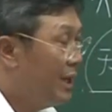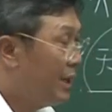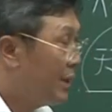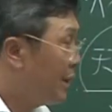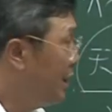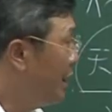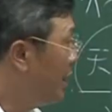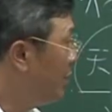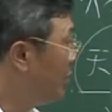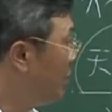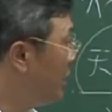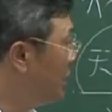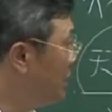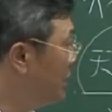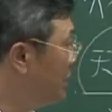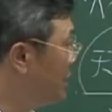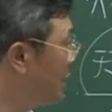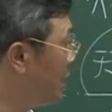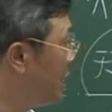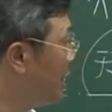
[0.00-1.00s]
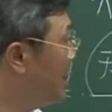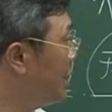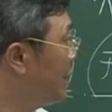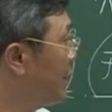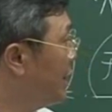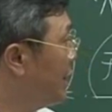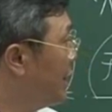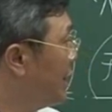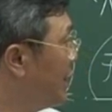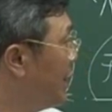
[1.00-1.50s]
그 양반이 이제,
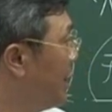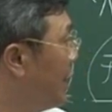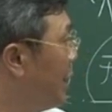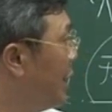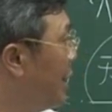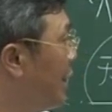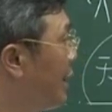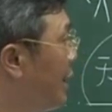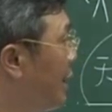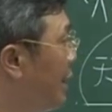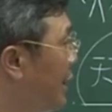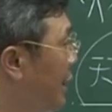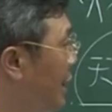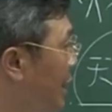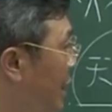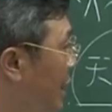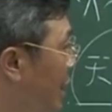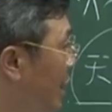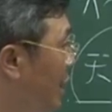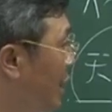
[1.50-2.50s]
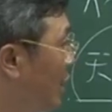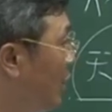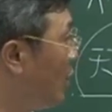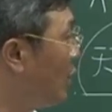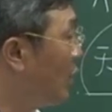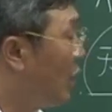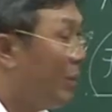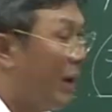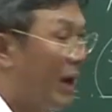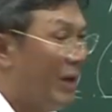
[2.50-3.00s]
예,
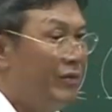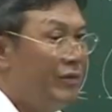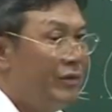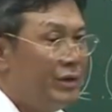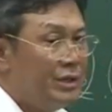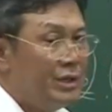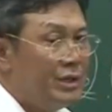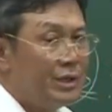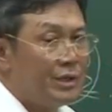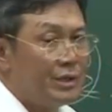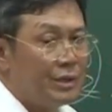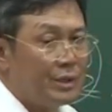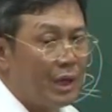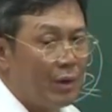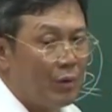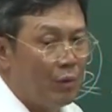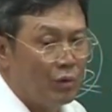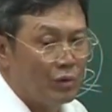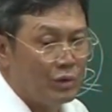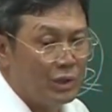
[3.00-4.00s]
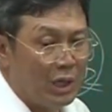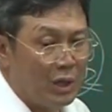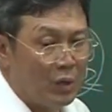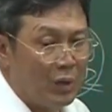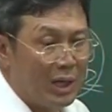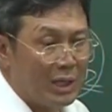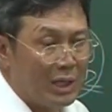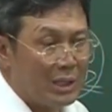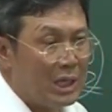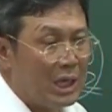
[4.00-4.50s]
올해 반드시 그렇게 공장을
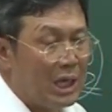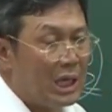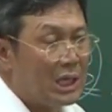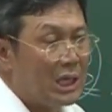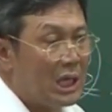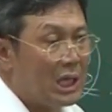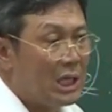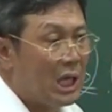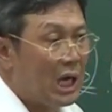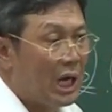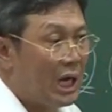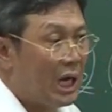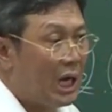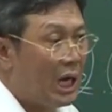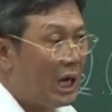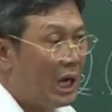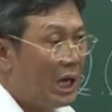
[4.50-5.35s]
확장하게 된다.